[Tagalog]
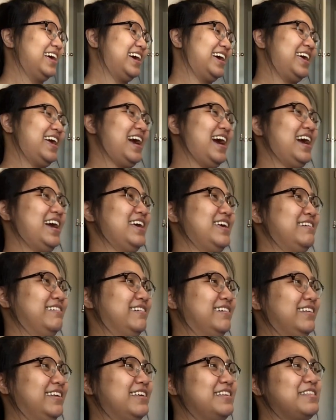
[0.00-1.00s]
Kaya
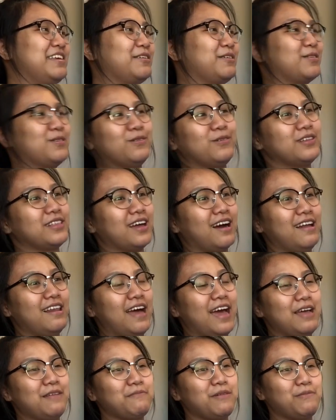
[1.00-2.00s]
ayun. Hindi gusto ko
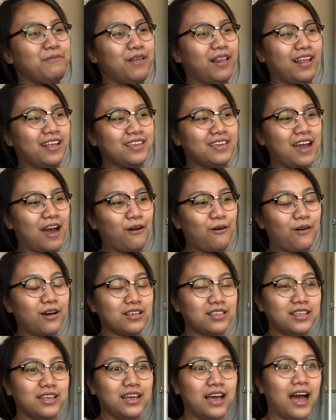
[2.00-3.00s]
takalain bibilan niya ako
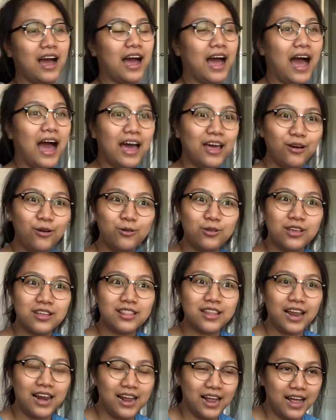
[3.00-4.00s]
kasi nga ayaw niya
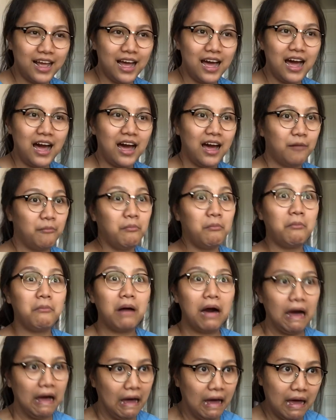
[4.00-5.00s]
talaga
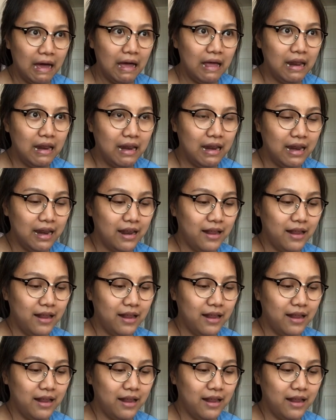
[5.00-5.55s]
mahal.